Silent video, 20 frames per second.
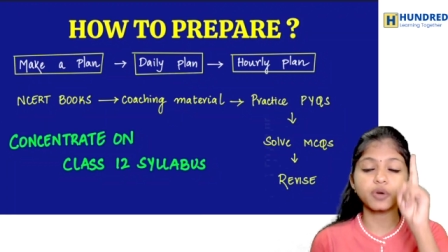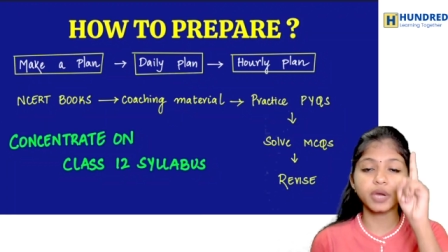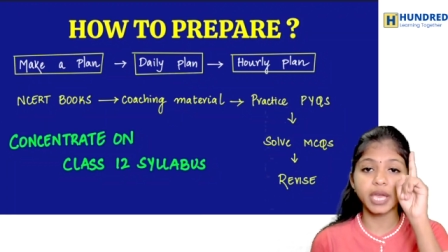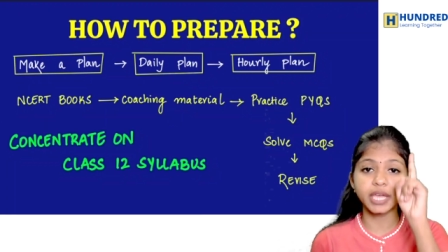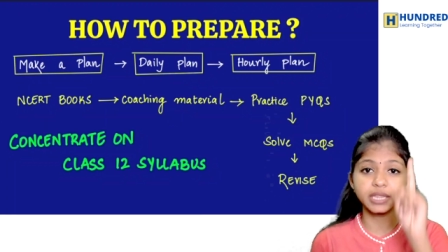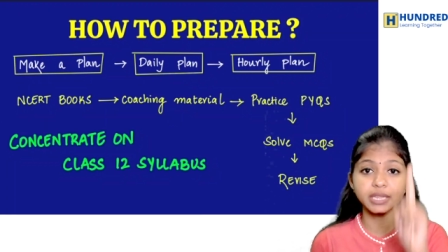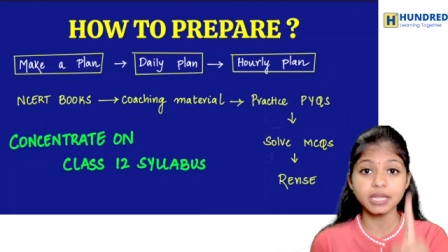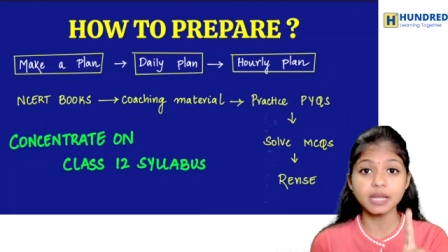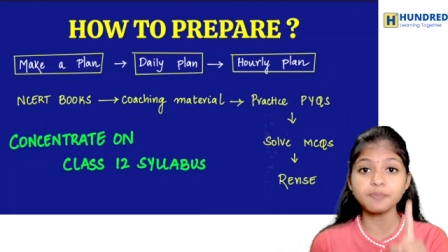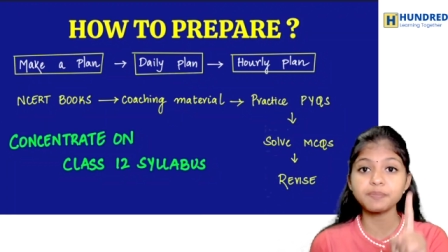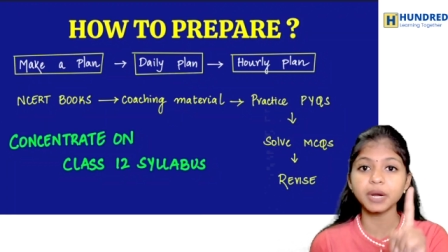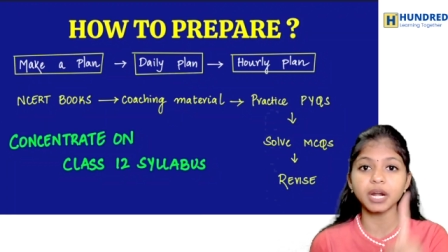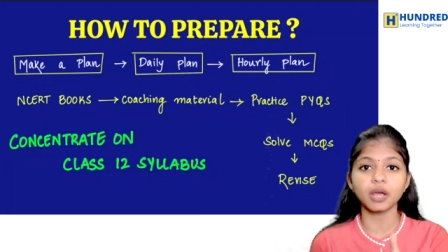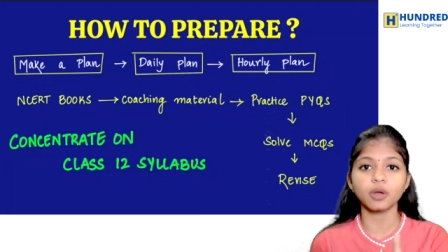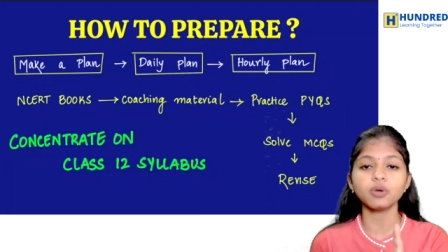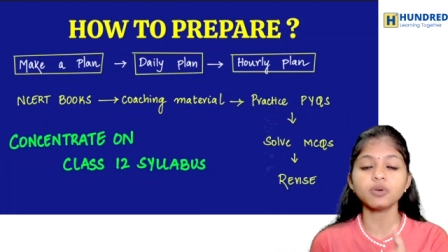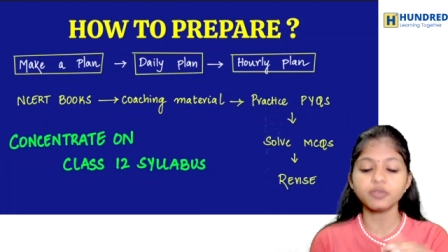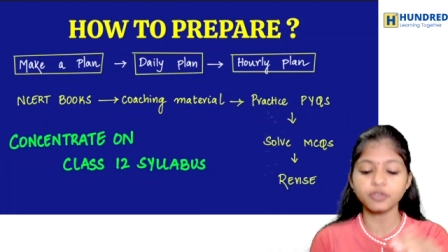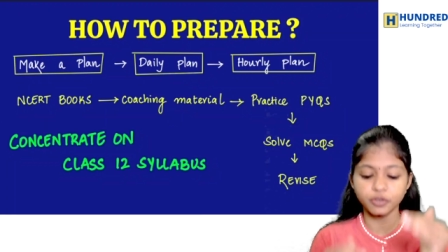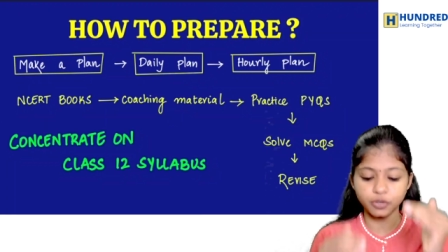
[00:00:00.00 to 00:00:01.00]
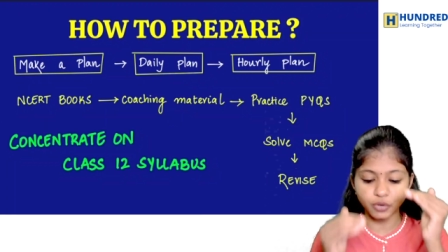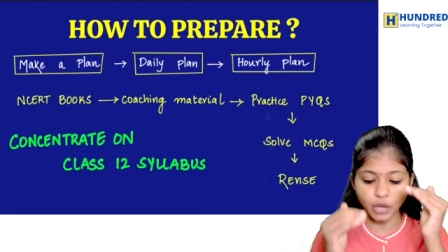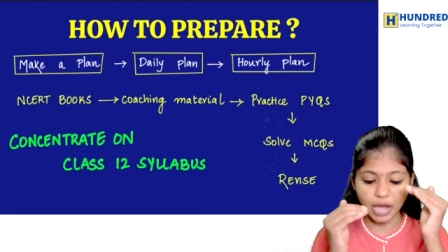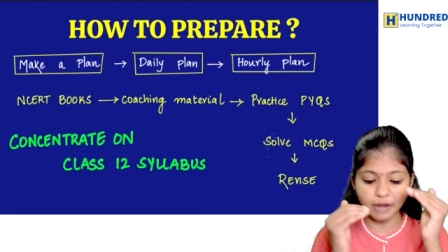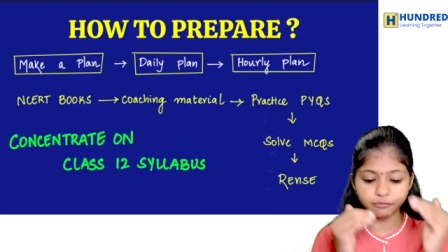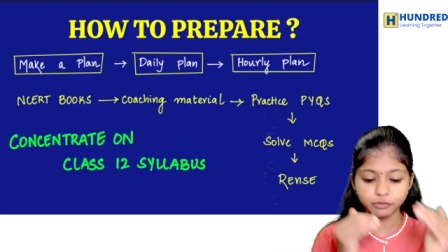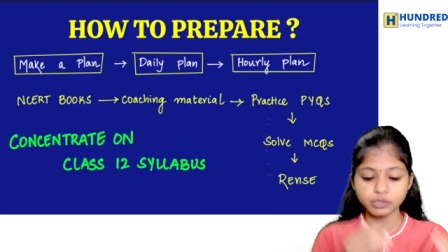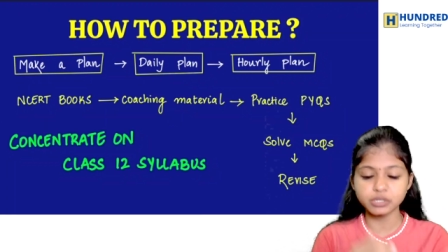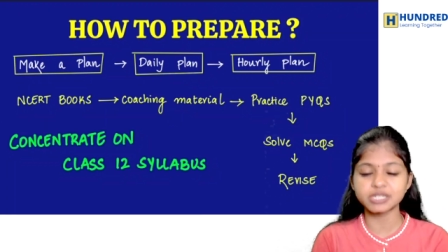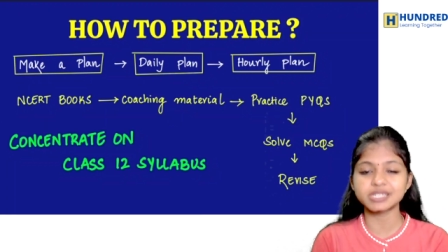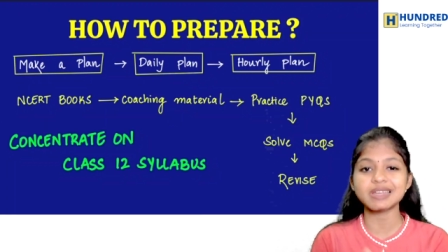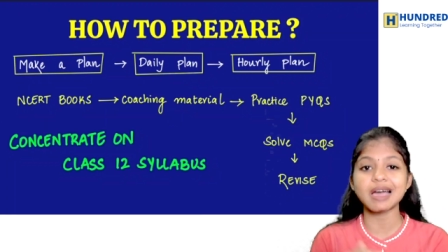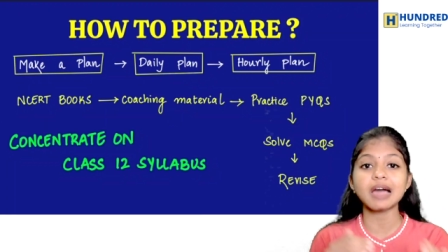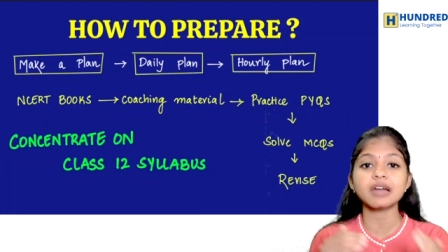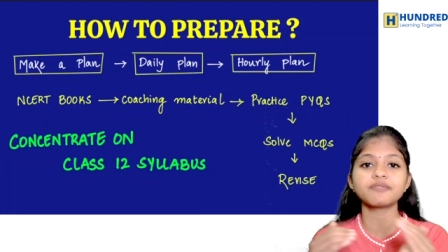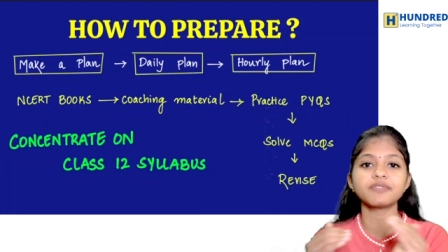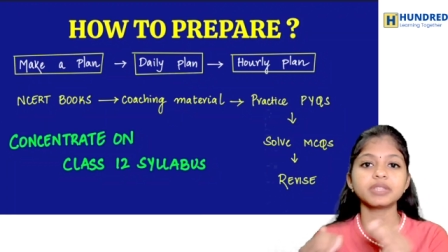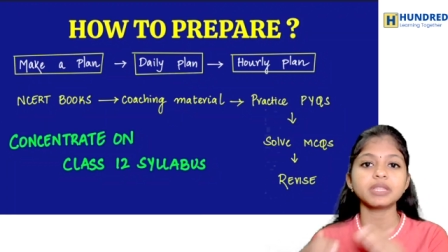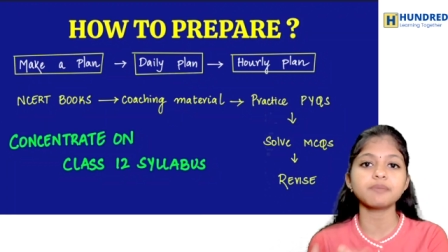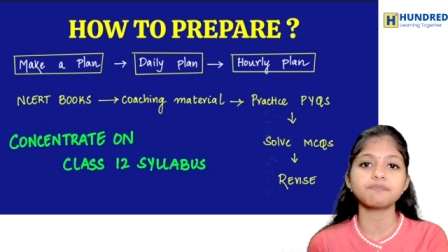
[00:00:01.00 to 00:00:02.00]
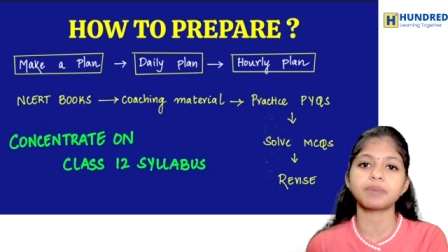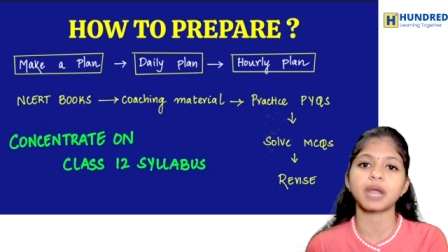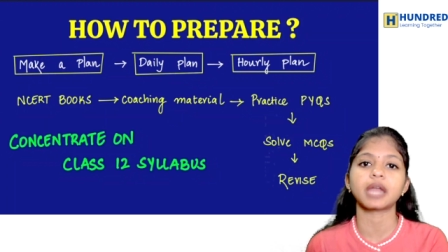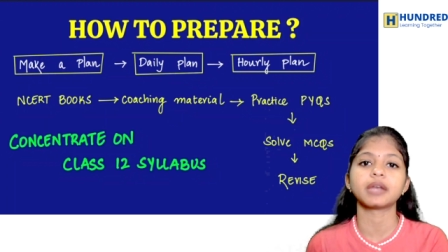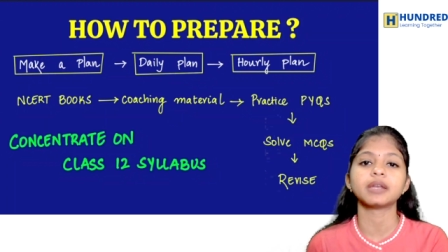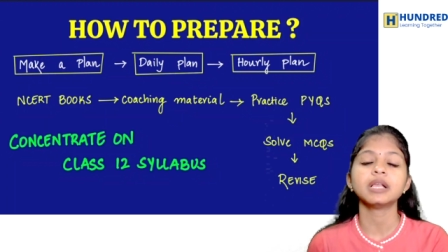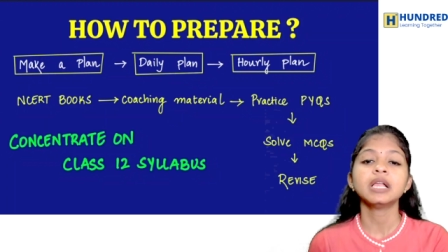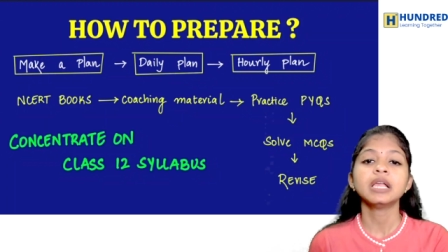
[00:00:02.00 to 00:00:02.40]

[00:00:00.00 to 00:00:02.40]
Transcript: என்ன பண்ணாலும் யூ ஹாவ் டு ஸ்டார்ட் வித் அ பிளான்